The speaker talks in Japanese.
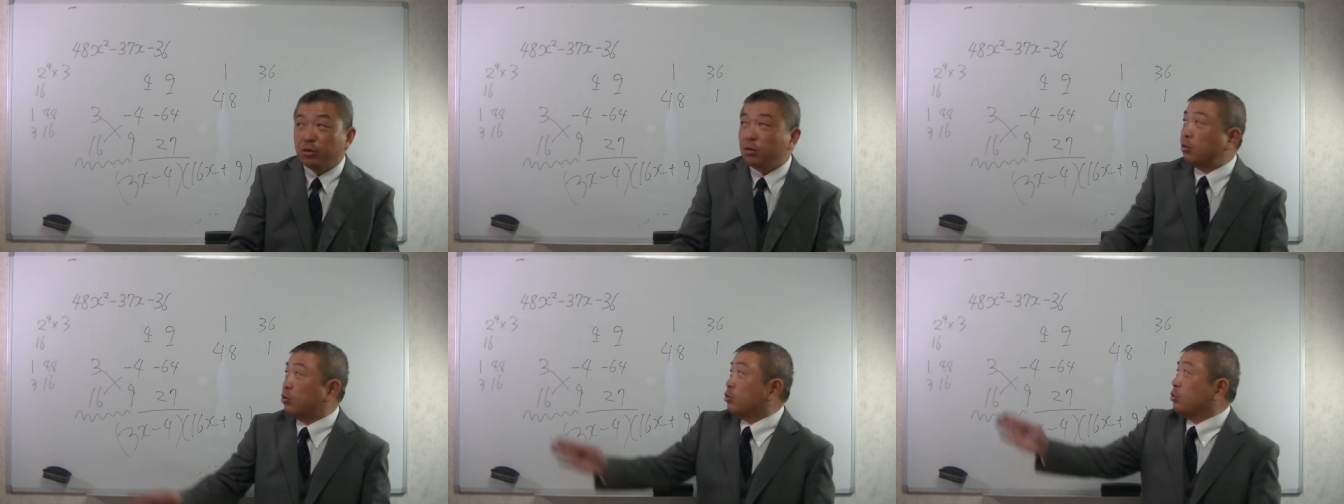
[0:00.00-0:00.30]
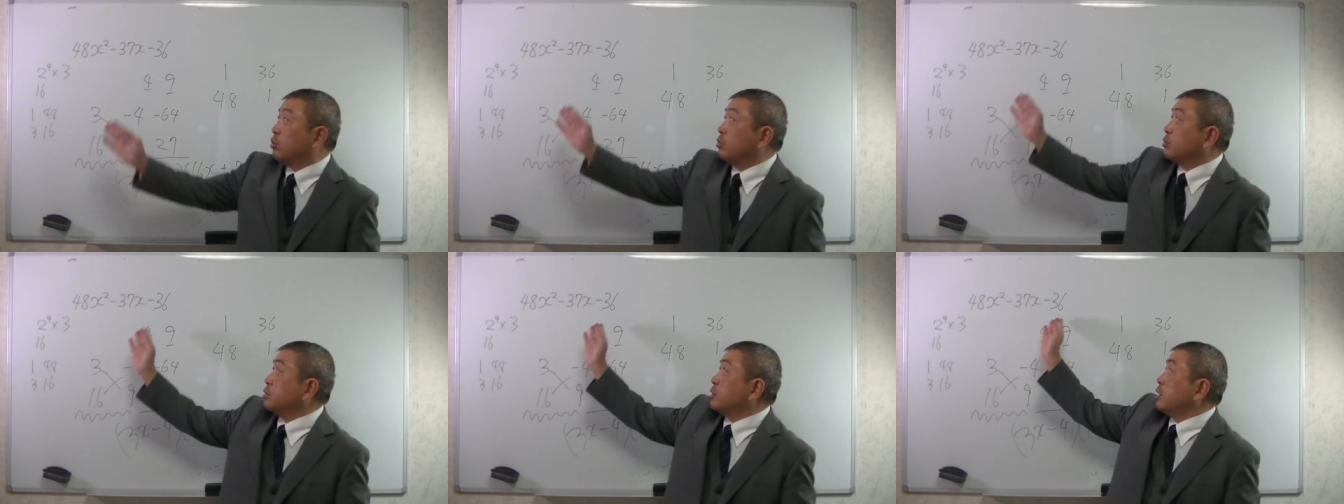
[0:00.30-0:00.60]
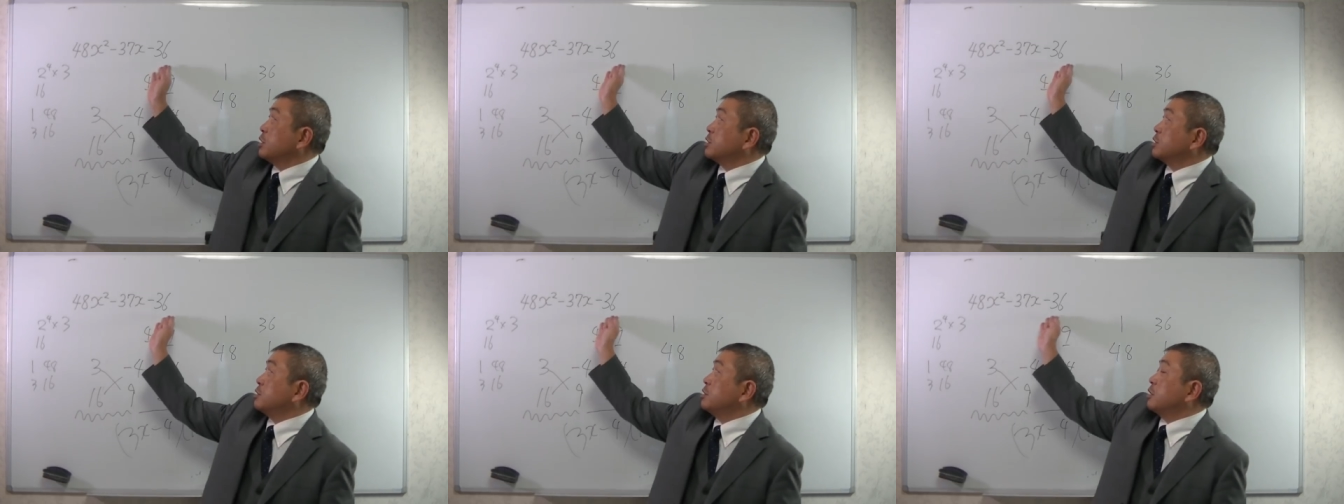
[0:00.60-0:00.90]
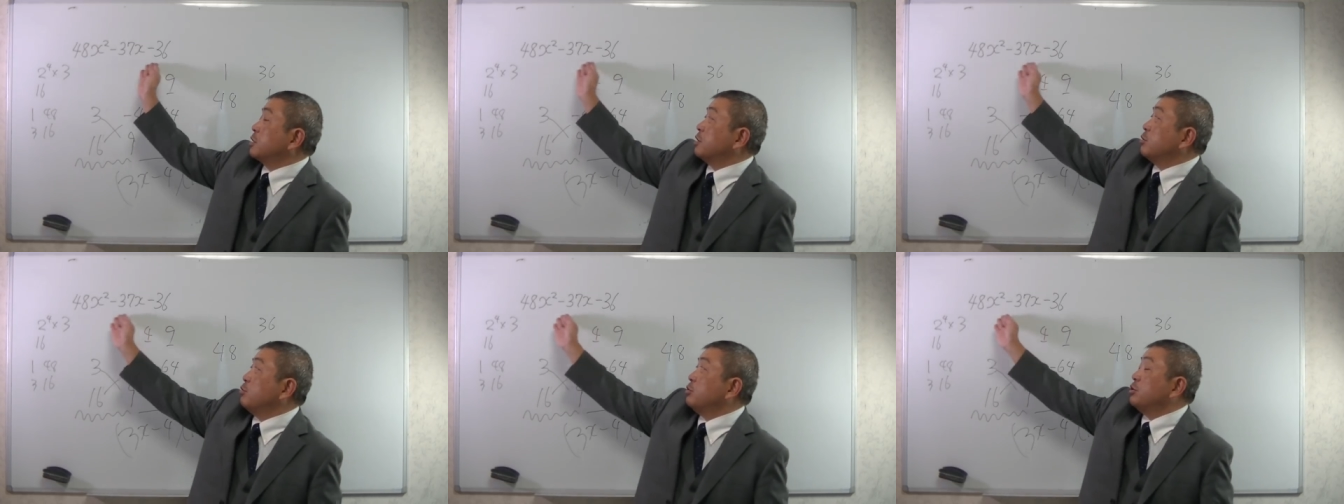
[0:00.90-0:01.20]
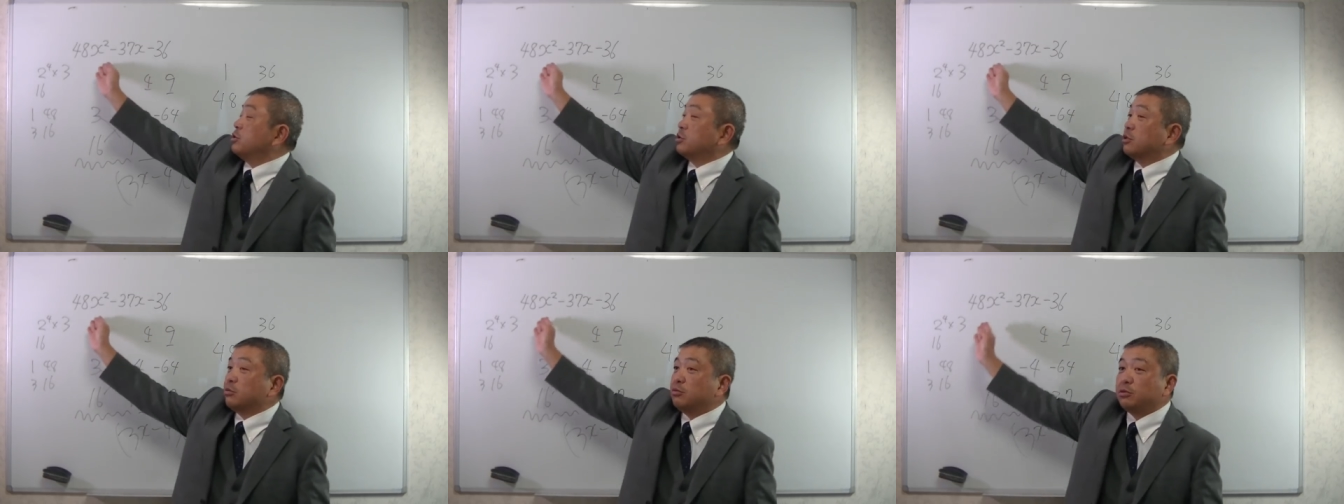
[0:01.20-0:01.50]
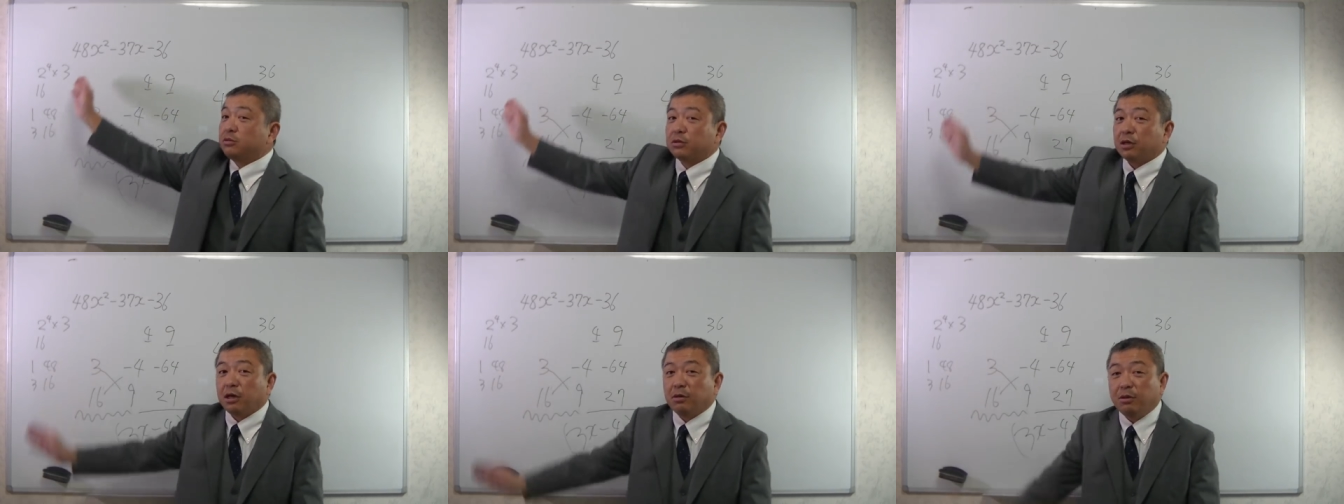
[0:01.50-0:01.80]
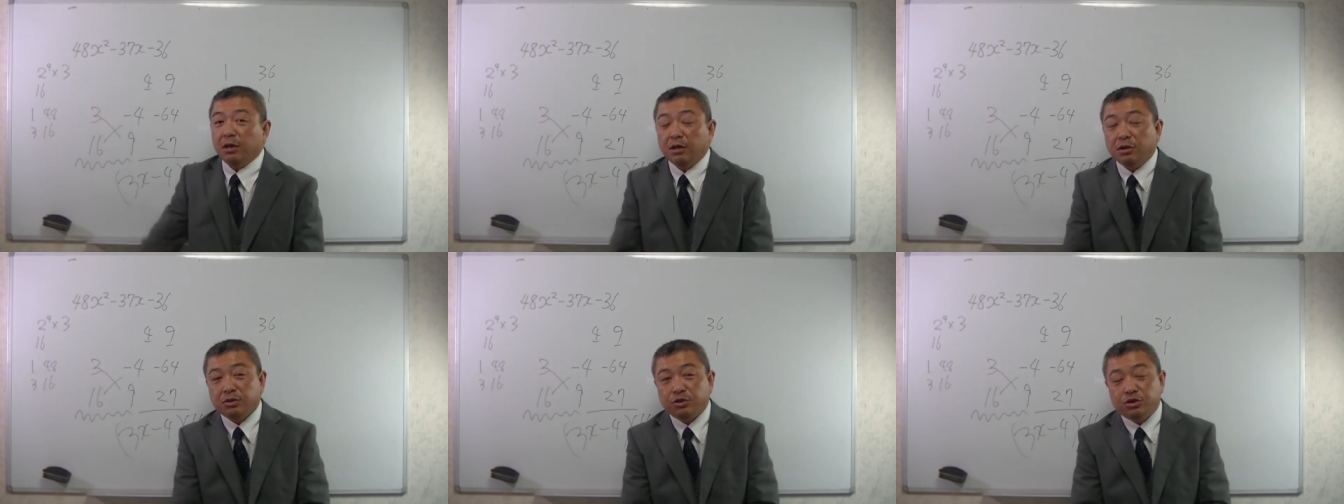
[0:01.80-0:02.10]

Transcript: このたすき掛けの因数分解は